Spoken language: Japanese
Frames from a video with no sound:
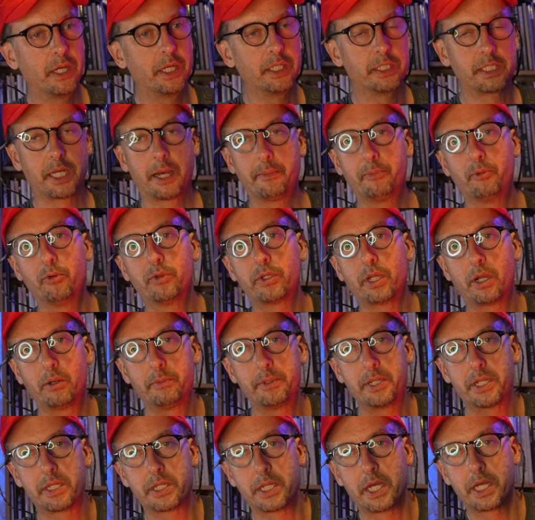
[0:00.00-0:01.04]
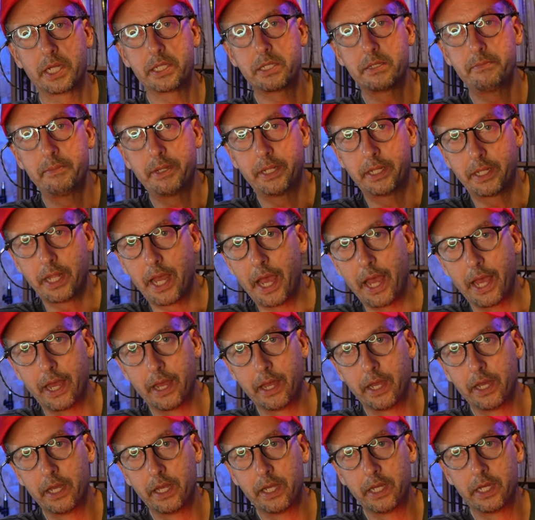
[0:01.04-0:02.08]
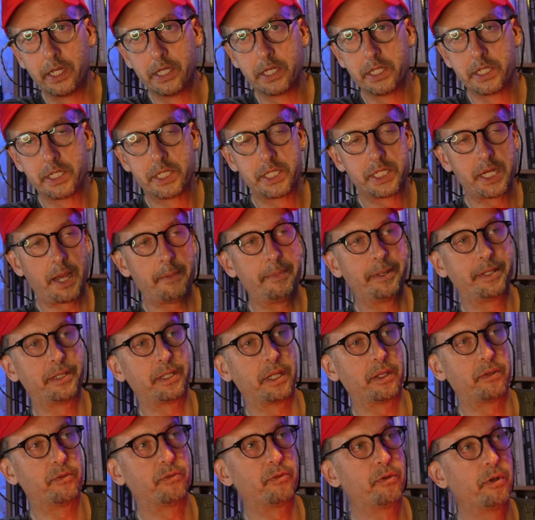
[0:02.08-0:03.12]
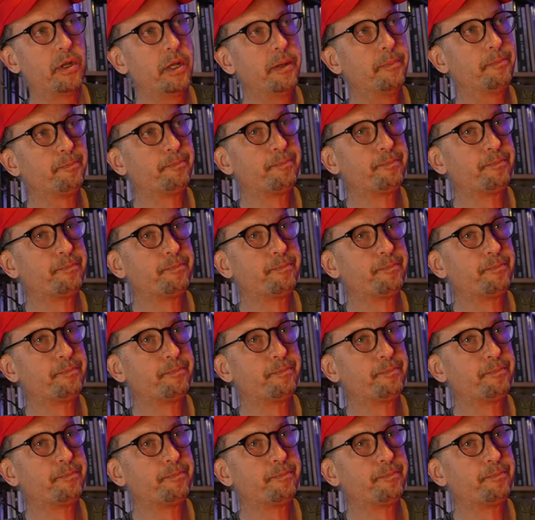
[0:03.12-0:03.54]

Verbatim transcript: サポーターの皆さん集めて喋ったんですよね。